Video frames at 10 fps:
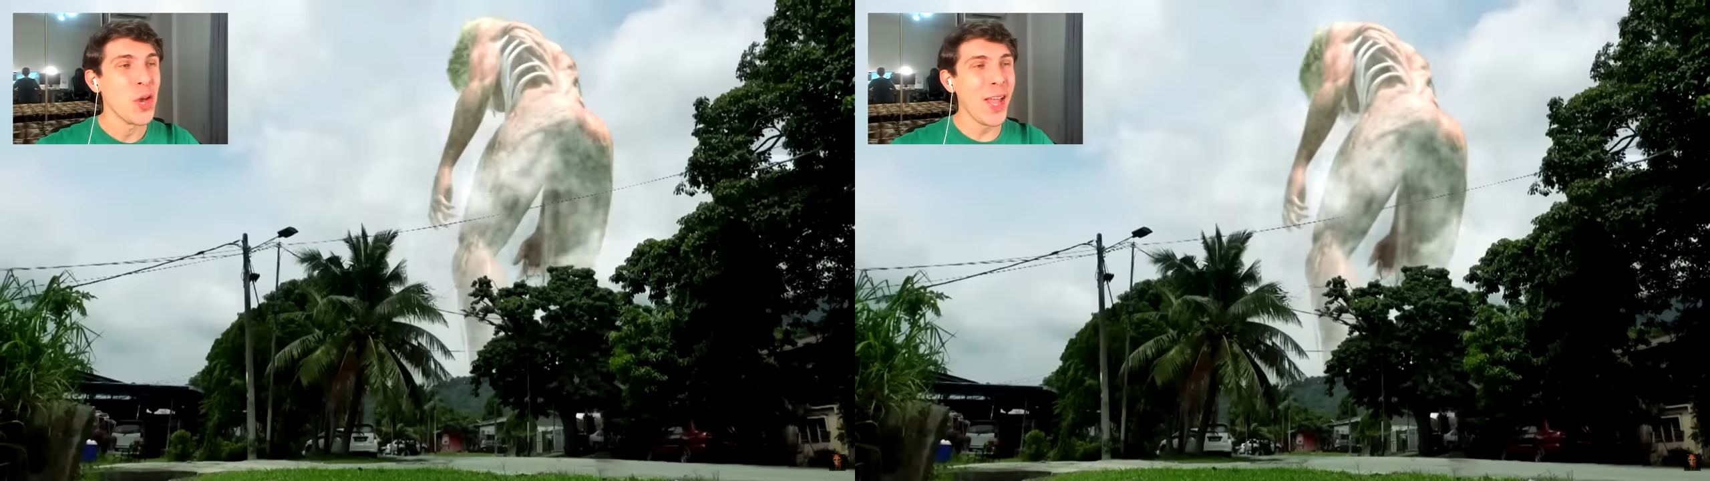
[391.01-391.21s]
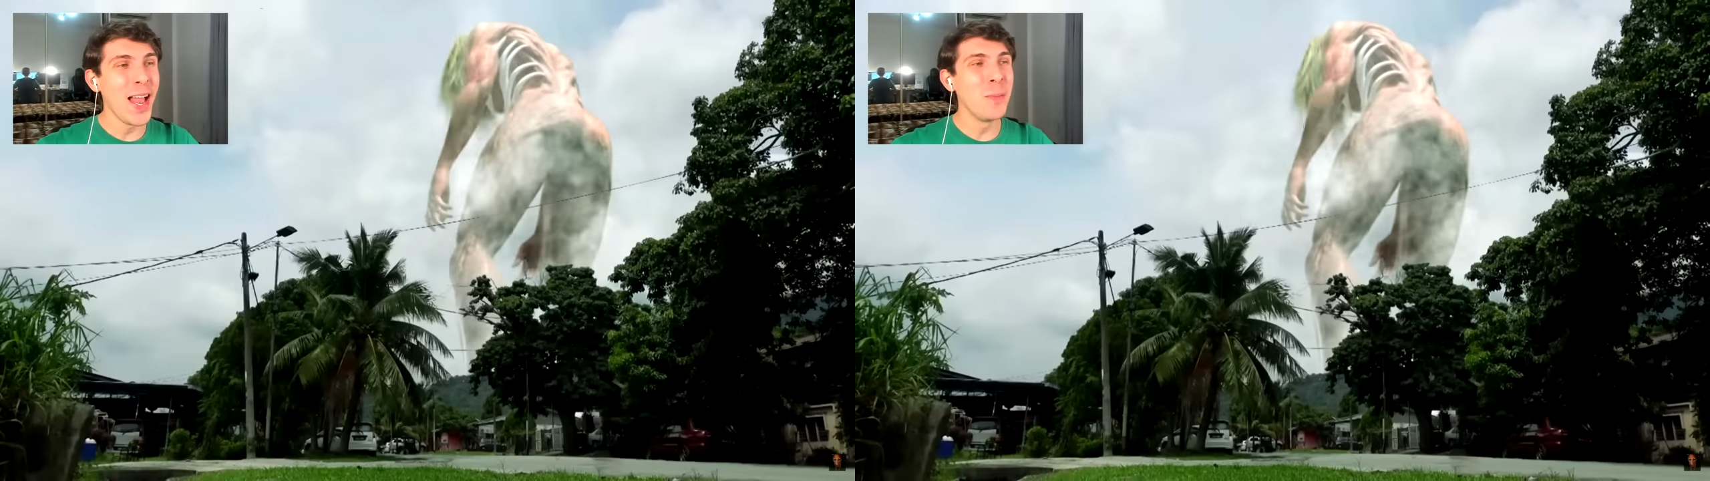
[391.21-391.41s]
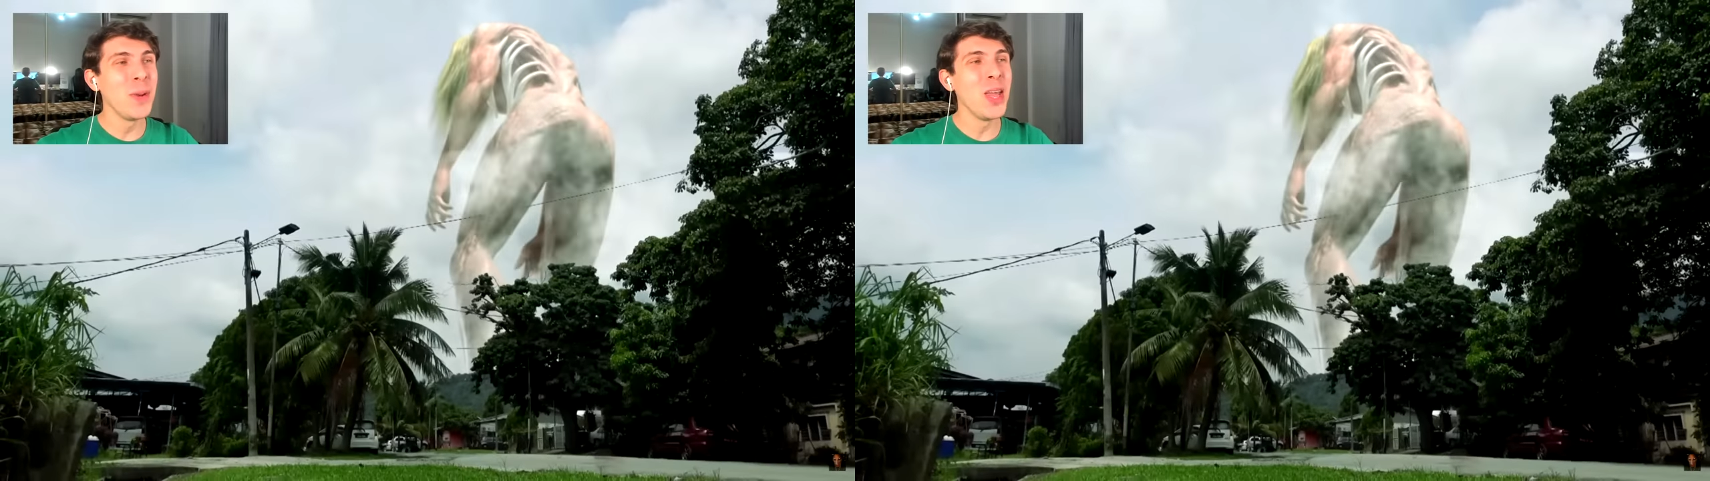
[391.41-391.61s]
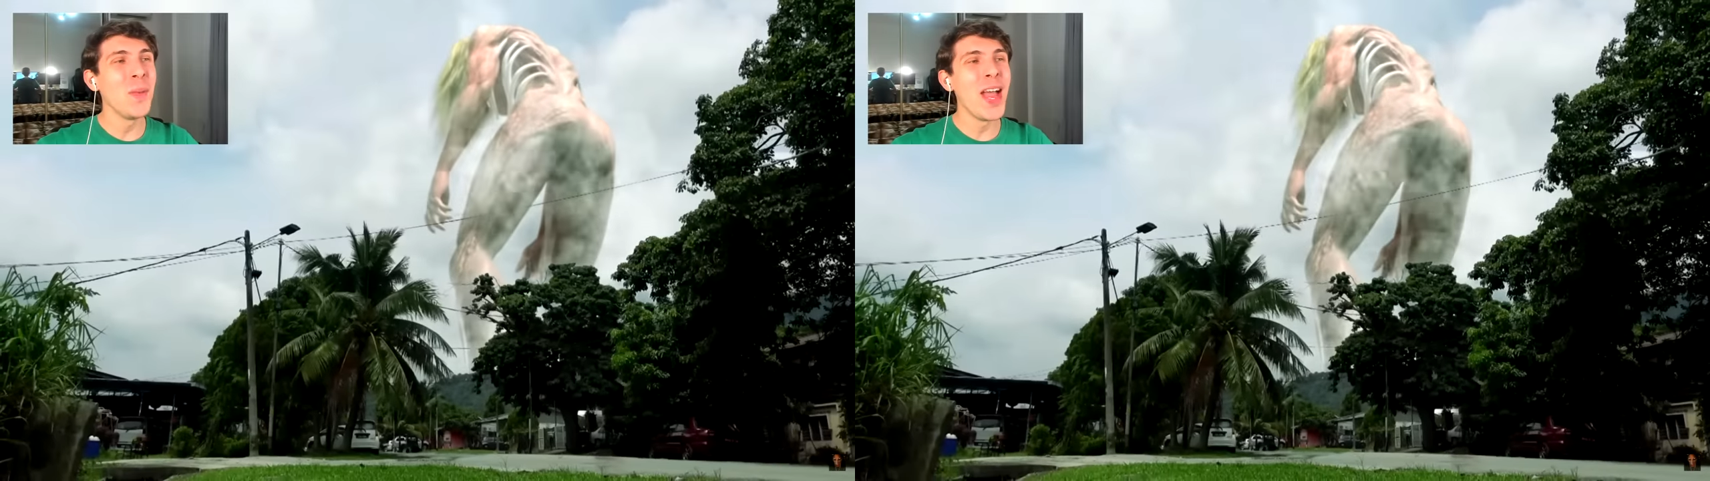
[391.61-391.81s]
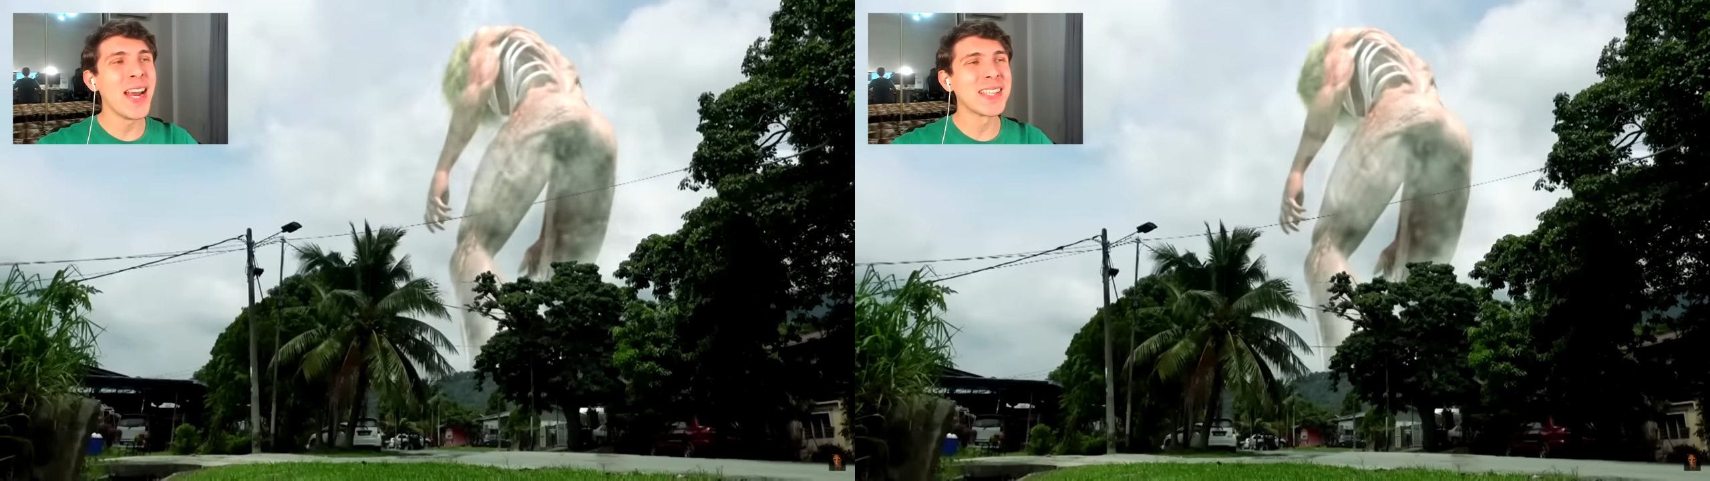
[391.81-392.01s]
El
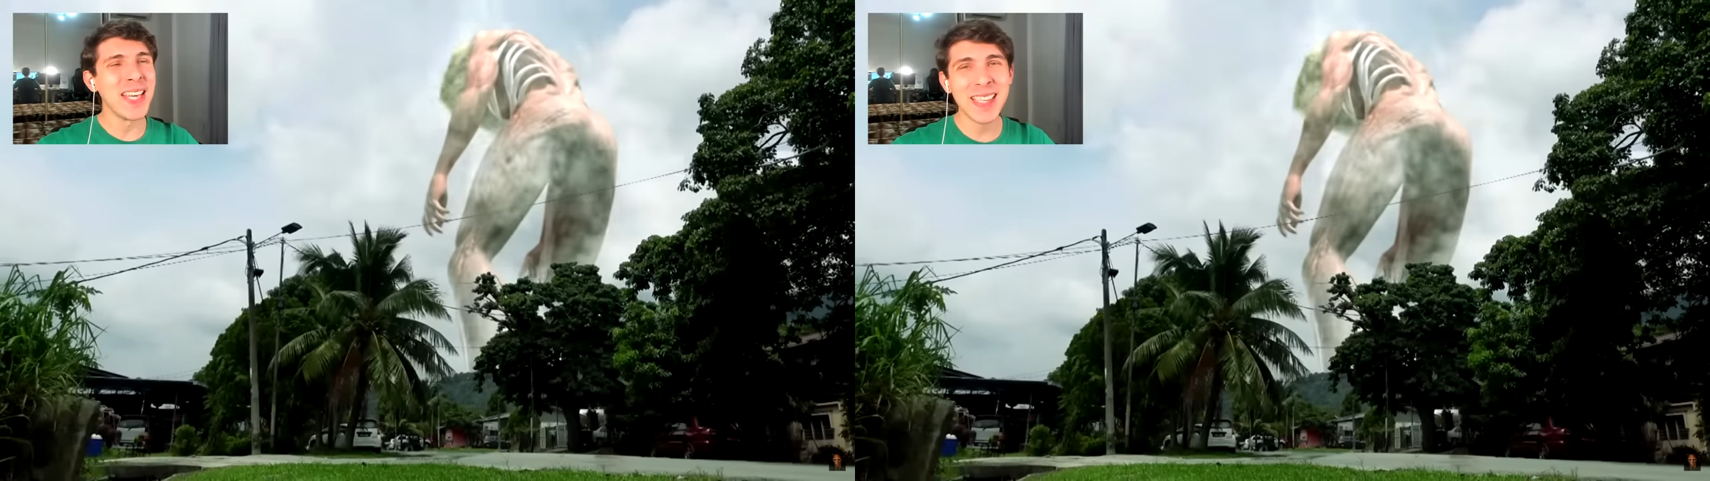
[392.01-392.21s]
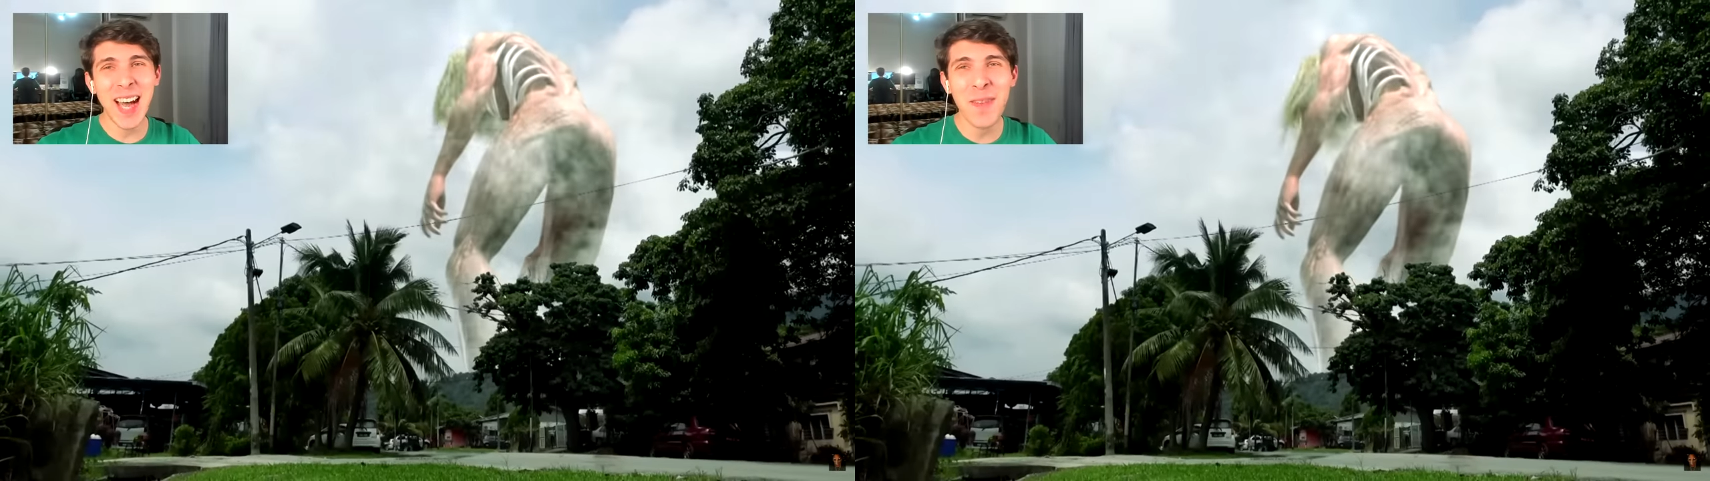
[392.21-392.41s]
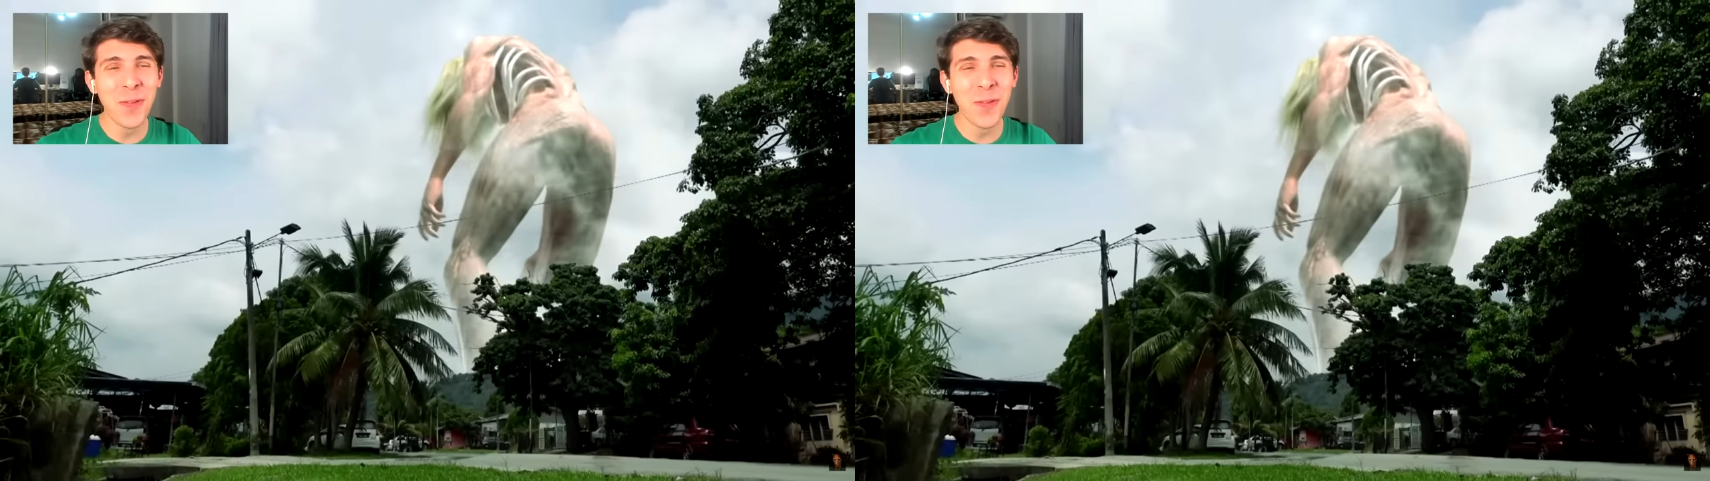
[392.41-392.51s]
primer titán